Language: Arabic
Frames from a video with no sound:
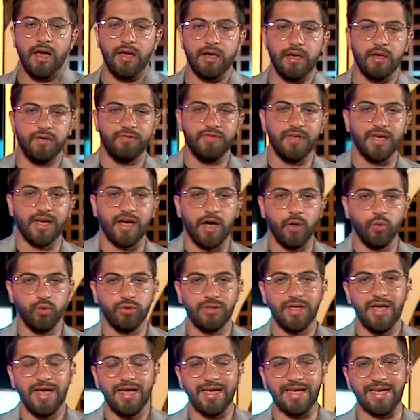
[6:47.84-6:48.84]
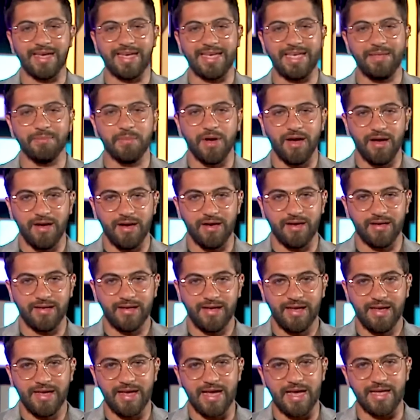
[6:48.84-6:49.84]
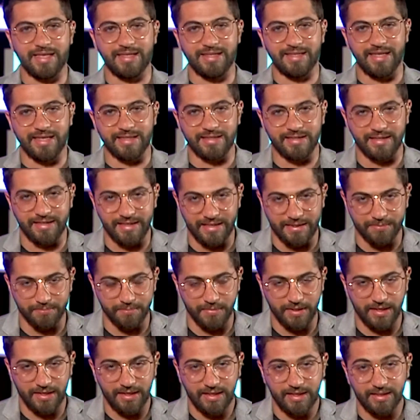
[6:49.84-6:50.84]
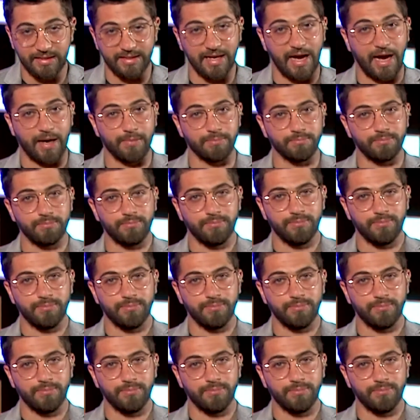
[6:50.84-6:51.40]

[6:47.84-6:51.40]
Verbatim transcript: آه في خوض غمار التدريب نعم